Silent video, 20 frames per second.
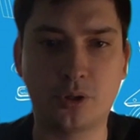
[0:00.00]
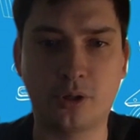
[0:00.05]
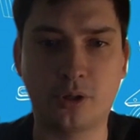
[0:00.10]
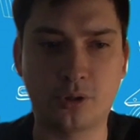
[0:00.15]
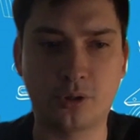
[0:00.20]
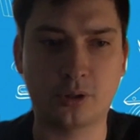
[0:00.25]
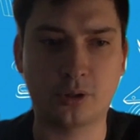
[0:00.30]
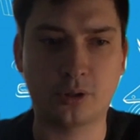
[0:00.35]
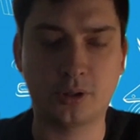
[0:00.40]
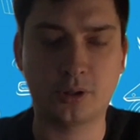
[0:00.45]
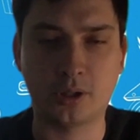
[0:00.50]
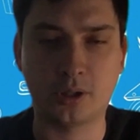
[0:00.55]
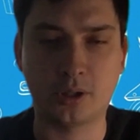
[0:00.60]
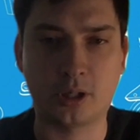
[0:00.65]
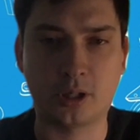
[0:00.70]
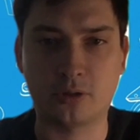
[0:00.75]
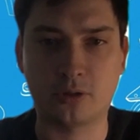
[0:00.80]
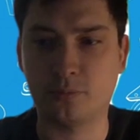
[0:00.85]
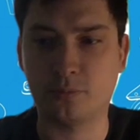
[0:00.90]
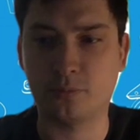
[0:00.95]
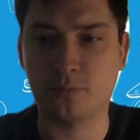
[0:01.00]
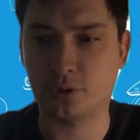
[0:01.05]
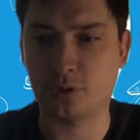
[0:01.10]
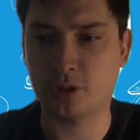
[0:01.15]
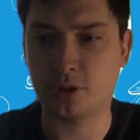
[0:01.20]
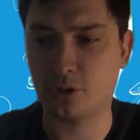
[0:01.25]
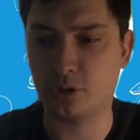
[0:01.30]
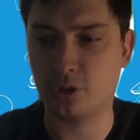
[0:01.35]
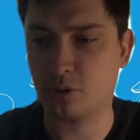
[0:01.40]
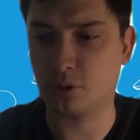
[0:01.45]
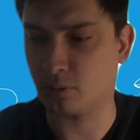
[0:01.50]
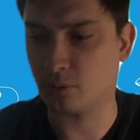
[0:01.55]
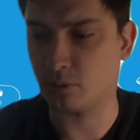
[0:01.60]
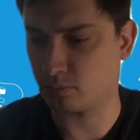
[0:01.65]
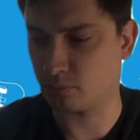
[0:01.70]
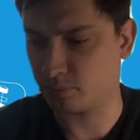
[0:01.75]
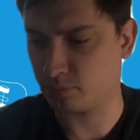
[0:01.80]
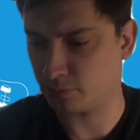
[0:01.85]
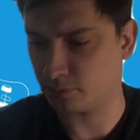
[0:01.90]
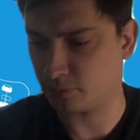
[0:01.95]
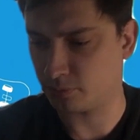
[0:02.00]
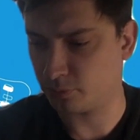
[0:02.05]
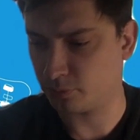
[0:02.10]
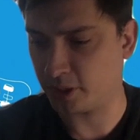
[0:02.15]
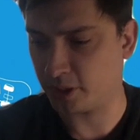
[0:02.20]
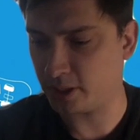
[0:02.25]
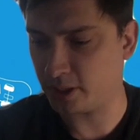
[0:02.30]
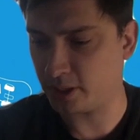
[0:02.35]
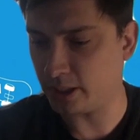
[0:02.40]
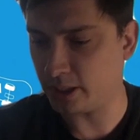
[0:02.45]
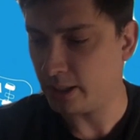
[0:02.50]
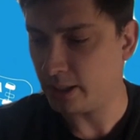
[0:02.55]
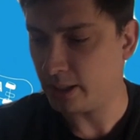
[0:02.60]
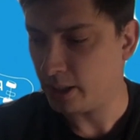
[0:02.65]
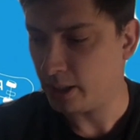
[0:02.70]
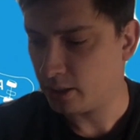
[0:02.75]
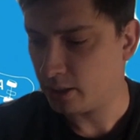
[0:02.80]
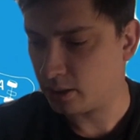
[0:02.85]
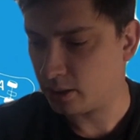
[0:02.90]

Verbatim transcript: зрения рыночных стандартов, можно сказать, что оно впереди.